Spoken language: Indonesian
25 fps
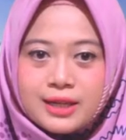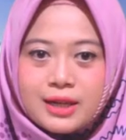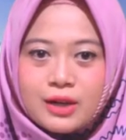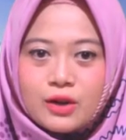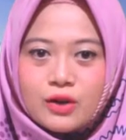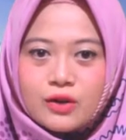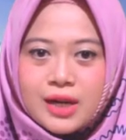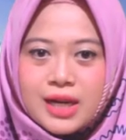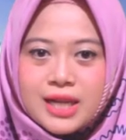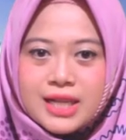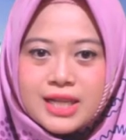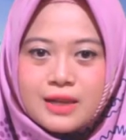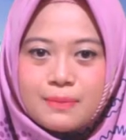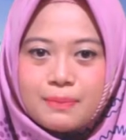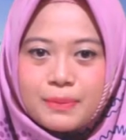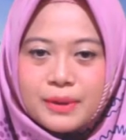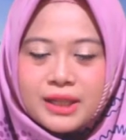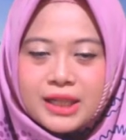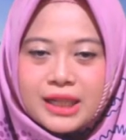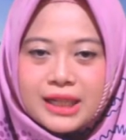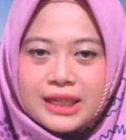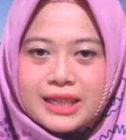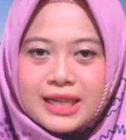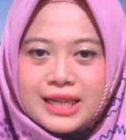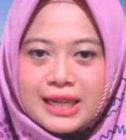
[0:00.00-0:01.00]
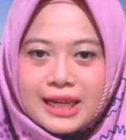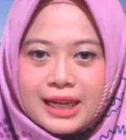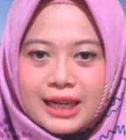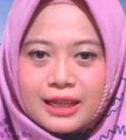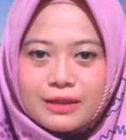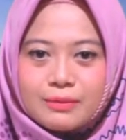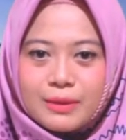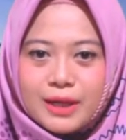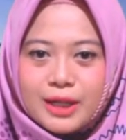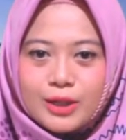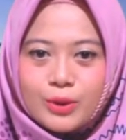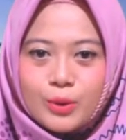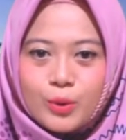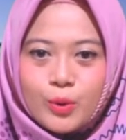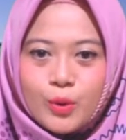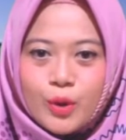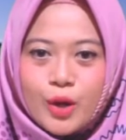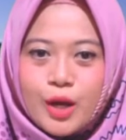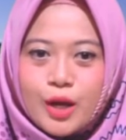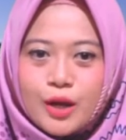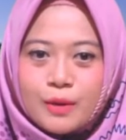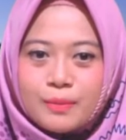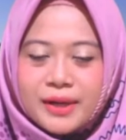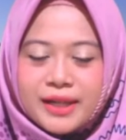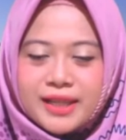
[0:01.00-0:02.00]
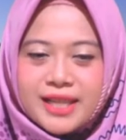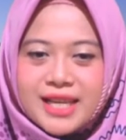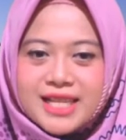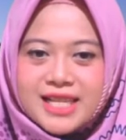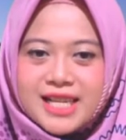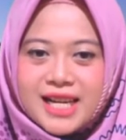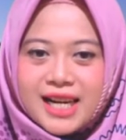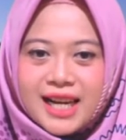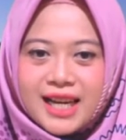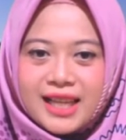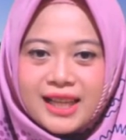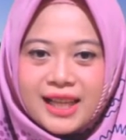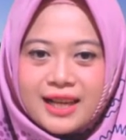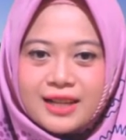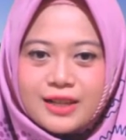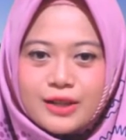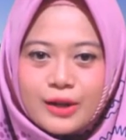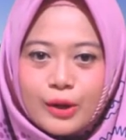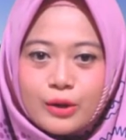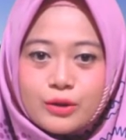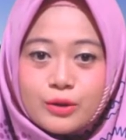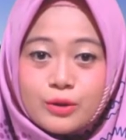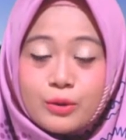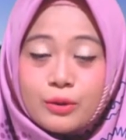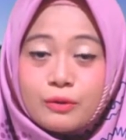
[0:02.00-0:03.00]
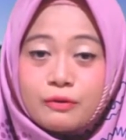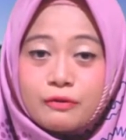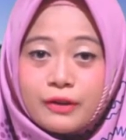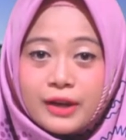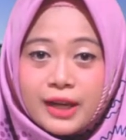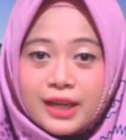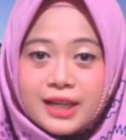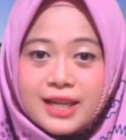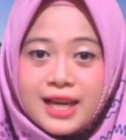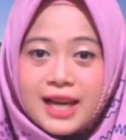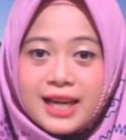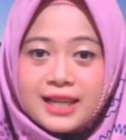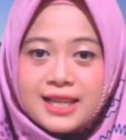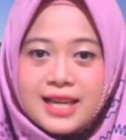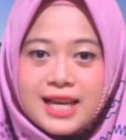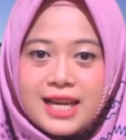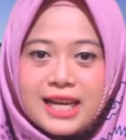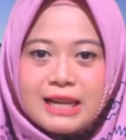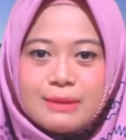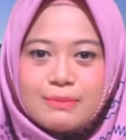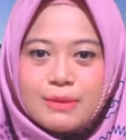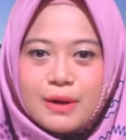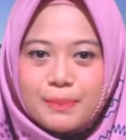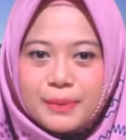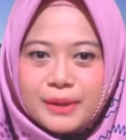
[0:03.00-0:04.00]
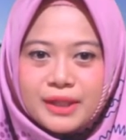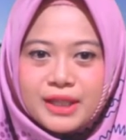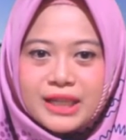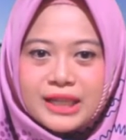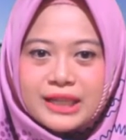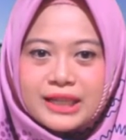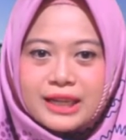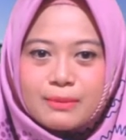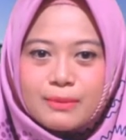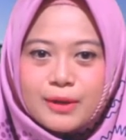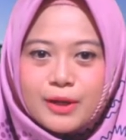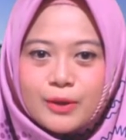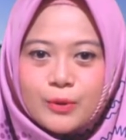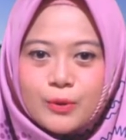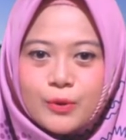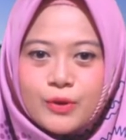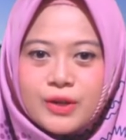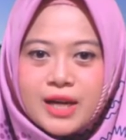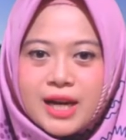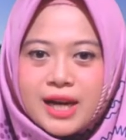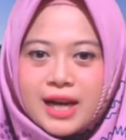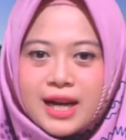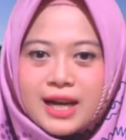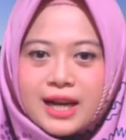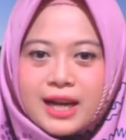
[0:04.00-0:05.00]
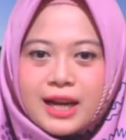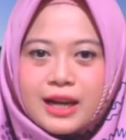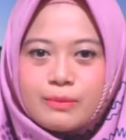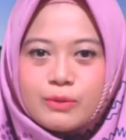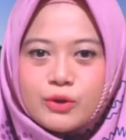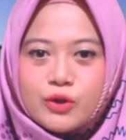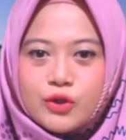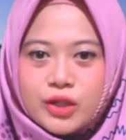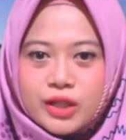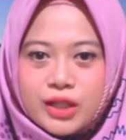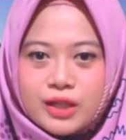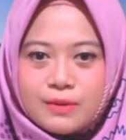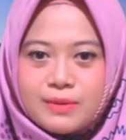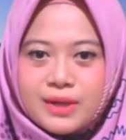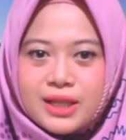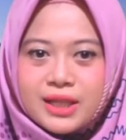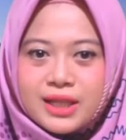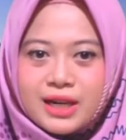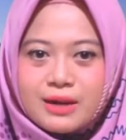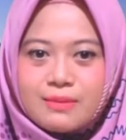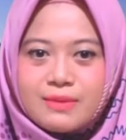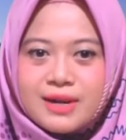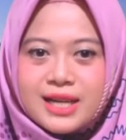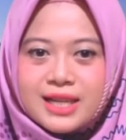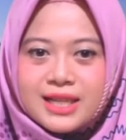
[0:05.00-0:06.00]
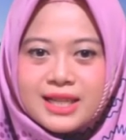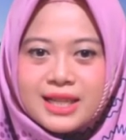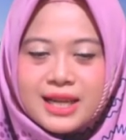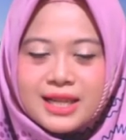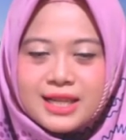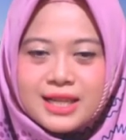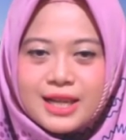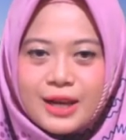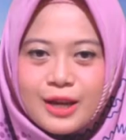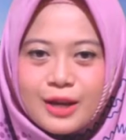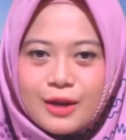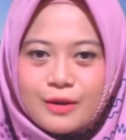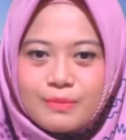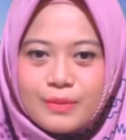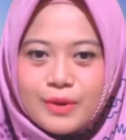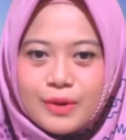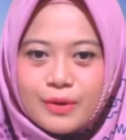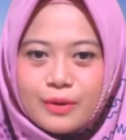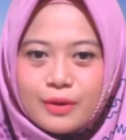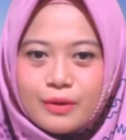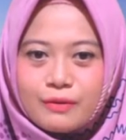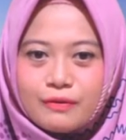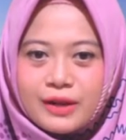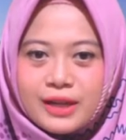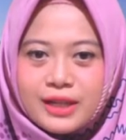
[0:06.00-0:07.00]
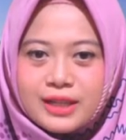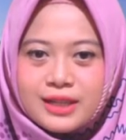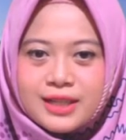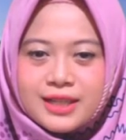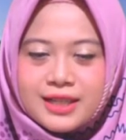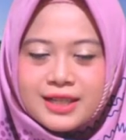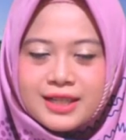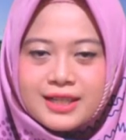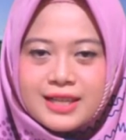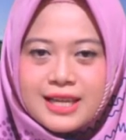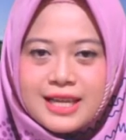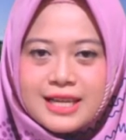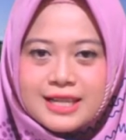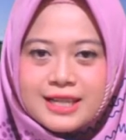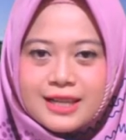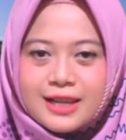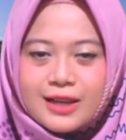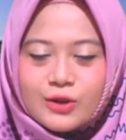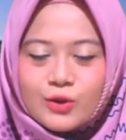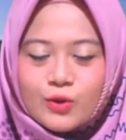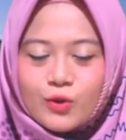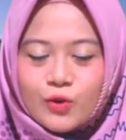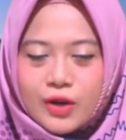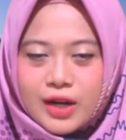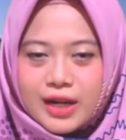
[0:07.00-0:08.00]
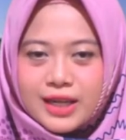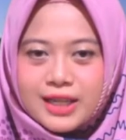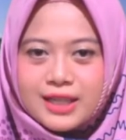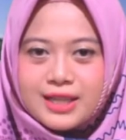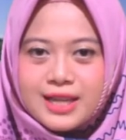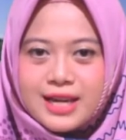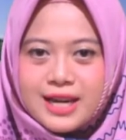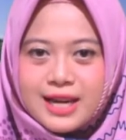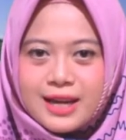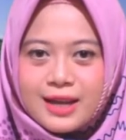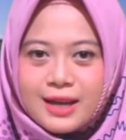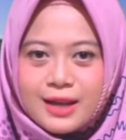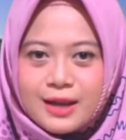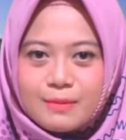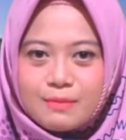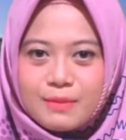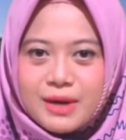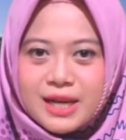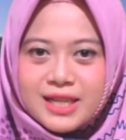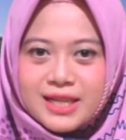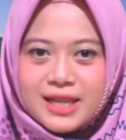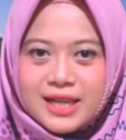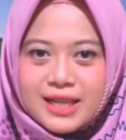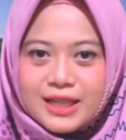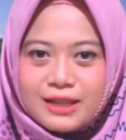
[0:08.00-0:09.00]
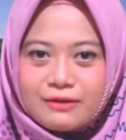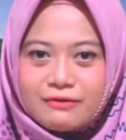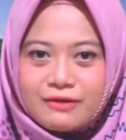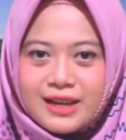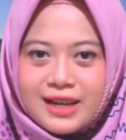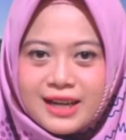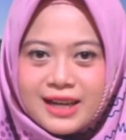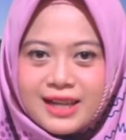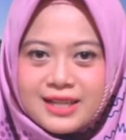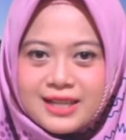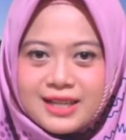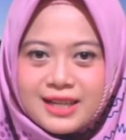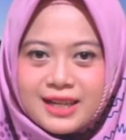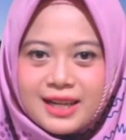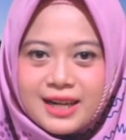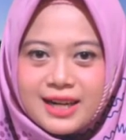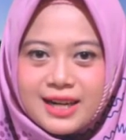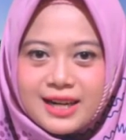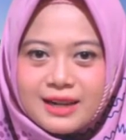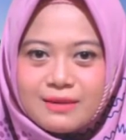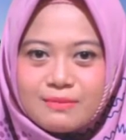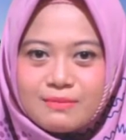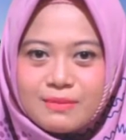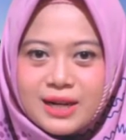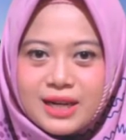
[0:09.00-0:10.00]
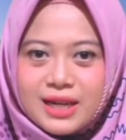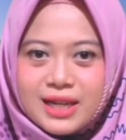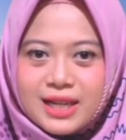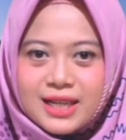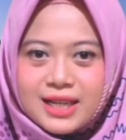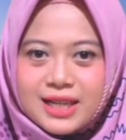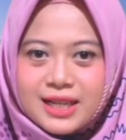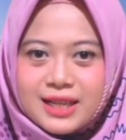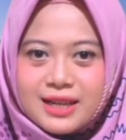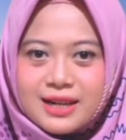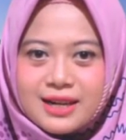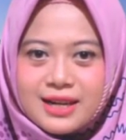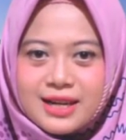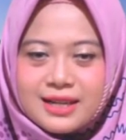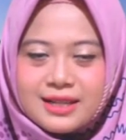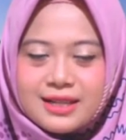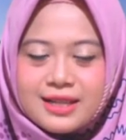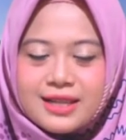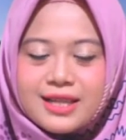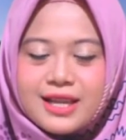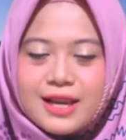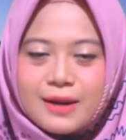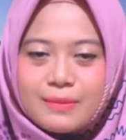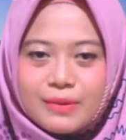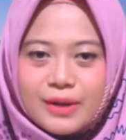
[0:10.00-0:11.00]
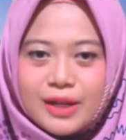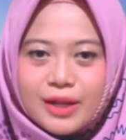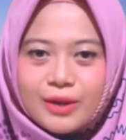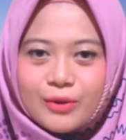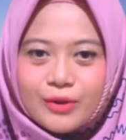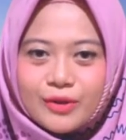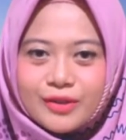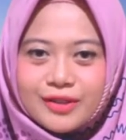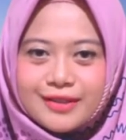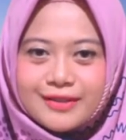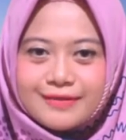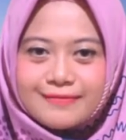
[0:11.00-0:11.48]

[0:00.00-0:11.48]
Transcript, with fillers: ke lokasi peternakan madu. Berdasarkan hasil survei, ada lima peternak madu yang akan menjadi mitra Basnas Microfinance Desa Sukaindah. Basnas TV akan segera kembali setelah jeda berikut.